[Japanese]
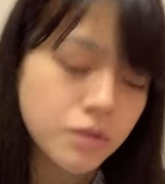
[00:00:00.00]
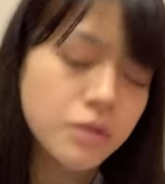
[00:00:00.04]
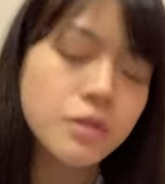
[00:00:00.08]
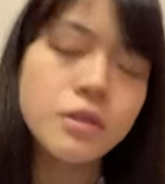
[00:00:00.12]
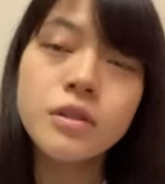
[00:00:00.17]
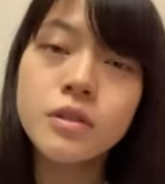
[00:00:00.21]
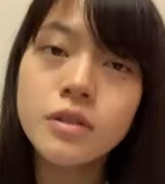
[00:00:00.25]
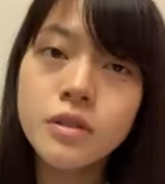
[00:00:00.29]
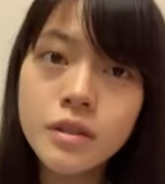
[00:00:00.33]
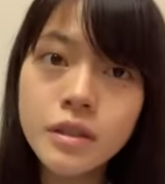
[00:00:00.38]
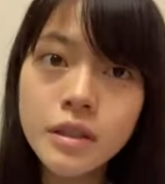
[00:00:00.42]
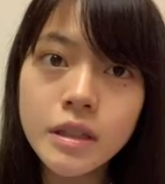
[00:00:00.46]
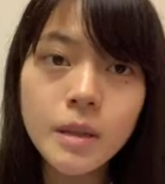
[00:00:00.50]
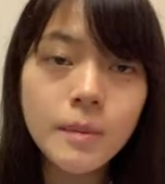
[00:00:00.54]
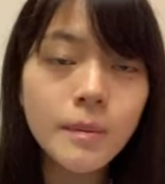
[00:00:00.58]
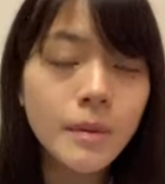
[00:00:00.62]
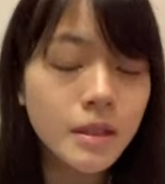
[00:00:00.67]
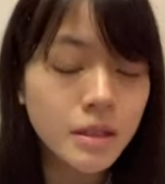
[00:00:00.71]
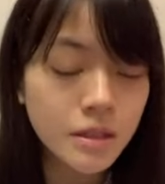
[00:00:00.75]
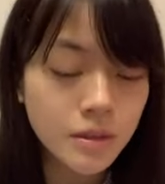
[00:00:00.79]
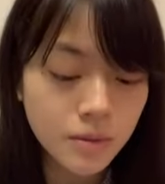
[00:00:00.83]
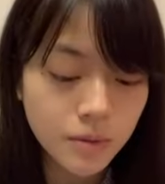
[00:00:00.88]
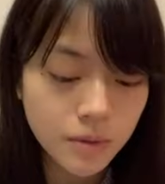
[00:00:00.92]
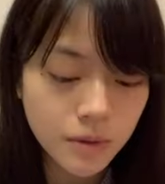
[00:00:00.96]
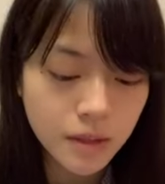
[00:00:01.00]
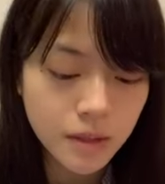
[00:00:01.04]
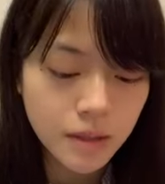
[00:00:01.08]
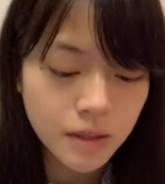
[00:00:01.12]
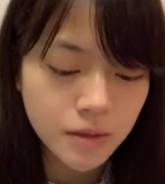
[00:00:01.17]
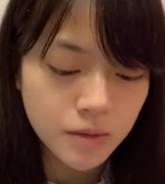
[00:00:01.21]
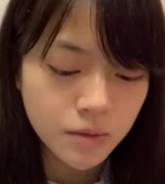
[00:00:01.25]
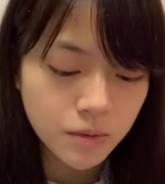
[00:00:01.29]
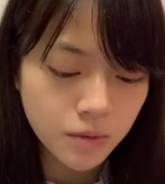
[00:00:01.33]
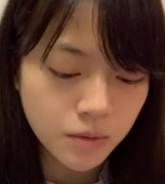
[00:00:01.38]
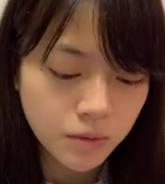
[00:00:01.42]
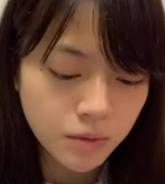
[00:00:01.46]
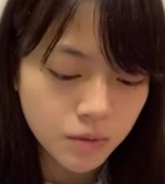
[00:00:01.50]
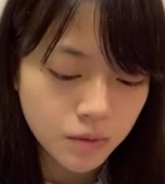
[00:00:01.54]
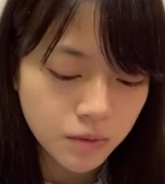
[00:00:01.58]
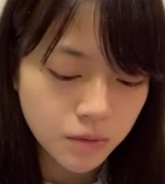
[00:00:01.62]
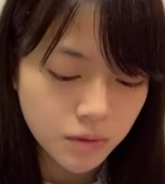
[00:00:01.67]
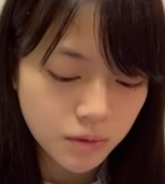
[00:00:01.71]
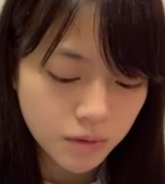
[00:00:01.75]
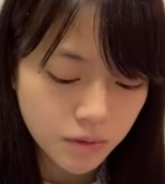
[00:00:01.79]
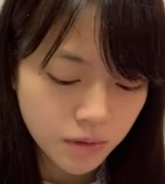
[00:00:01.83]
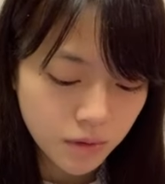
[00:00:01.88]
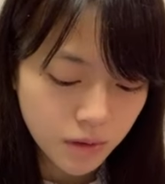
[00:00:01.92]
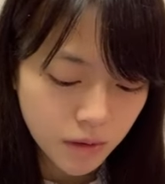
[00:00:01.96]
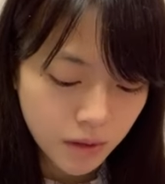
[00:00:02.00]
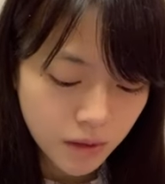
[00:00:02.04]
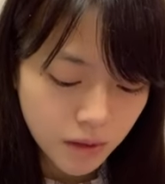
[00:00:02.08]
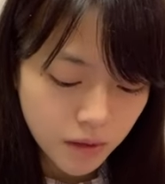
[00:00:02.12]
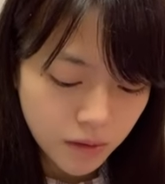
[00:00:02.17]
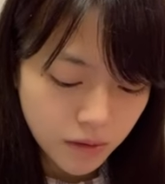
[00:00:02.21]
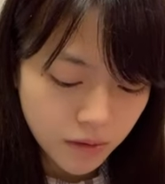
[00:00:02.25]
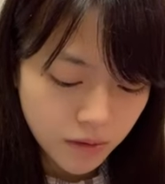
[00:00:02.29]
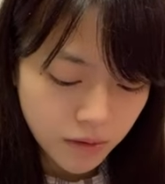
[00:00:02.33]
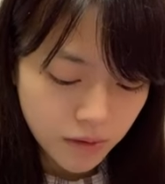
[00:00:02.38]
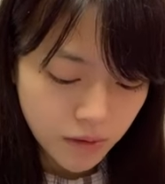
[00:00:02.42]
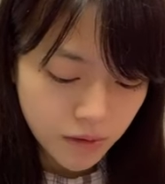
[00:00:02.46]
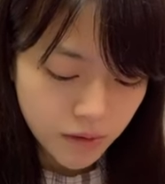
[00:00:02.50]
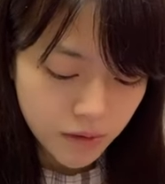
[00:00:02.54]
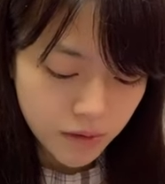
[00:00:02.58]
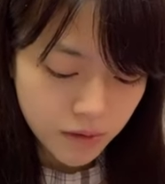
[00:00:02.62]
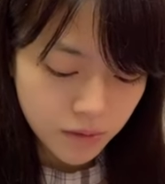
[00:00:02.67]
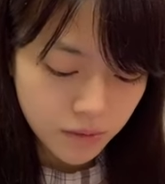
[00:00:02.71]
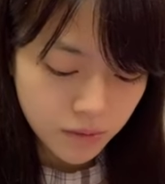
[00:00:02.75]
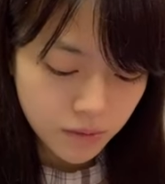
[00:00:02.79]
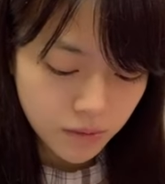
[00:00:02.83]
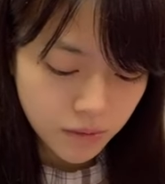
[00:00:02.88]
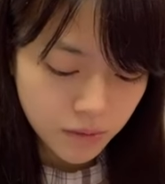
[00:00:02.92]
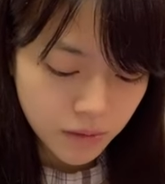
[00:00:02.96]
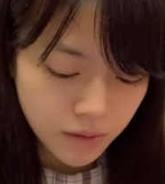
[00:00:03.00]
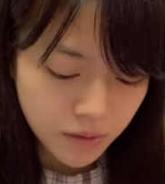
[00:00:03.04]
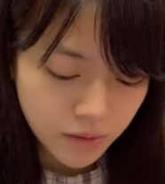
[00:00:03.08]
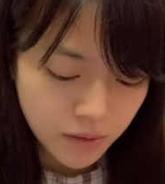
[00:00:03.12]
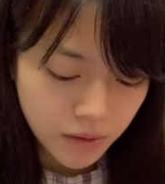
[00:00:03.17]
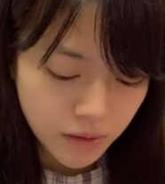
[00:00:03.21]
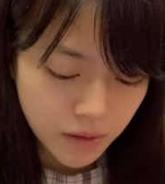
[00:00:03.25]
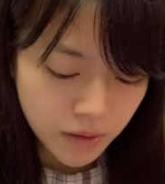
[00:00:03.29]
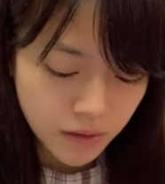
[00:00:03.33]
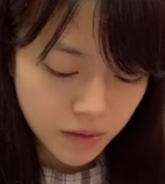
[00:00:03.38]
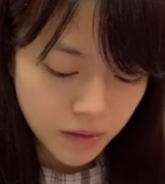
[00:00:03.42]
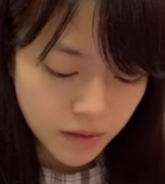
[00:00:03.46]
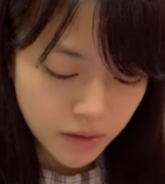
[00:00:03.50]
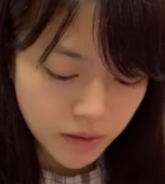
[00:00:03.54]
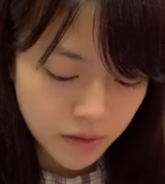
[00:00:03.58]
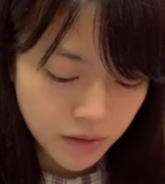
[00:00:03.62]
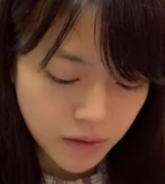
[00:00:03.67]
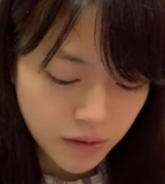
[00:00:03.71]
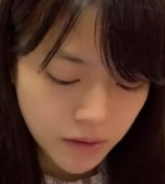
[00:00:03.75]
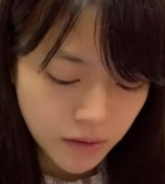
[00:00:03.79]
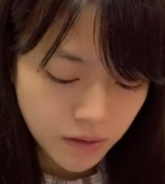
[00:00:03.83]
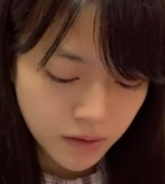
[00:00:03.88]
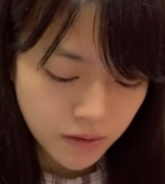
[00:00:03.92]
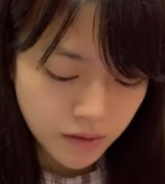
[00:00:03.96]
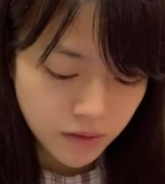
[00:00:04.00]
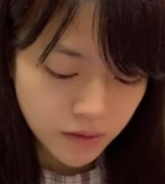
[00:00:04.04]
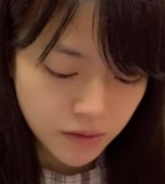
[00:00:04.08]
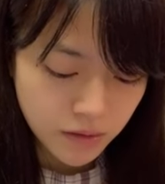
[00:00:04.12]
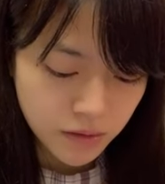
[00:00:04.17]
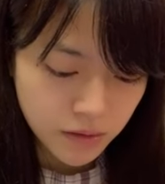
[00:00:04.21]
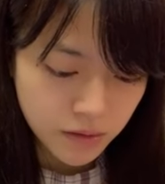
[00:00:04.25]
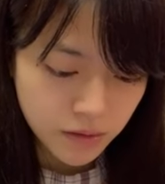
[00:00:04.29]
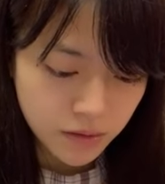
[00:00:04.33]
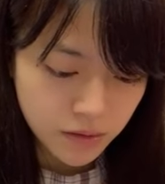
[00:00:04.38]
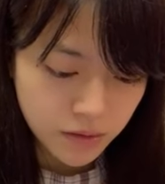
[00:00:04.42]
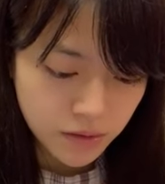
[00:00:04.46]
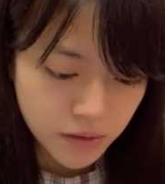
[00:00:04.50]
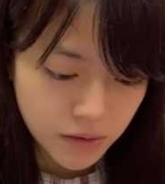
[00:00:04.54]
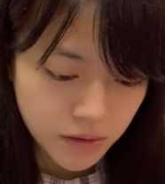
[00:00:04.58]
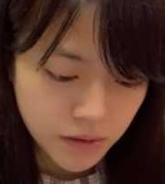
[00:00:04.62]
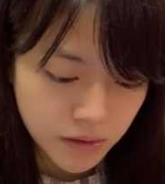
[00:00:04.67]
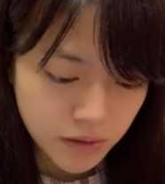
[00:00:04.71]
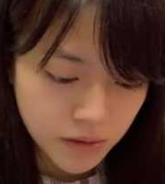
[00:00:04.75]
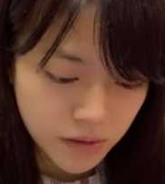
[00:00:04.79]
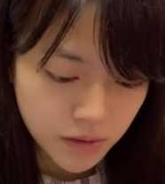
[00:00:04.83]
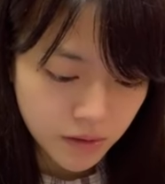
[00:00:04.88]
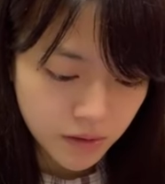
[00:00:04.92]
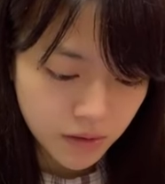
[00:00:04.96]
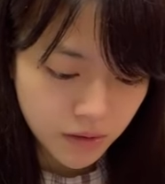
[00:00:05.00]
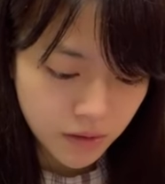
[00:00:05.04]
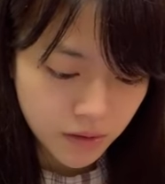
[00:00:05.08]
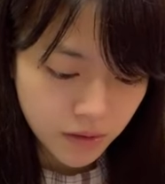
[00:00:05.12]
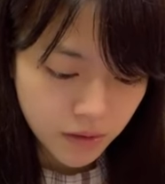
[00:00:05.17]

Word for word: 続いてますよねすごくねすごいよね2021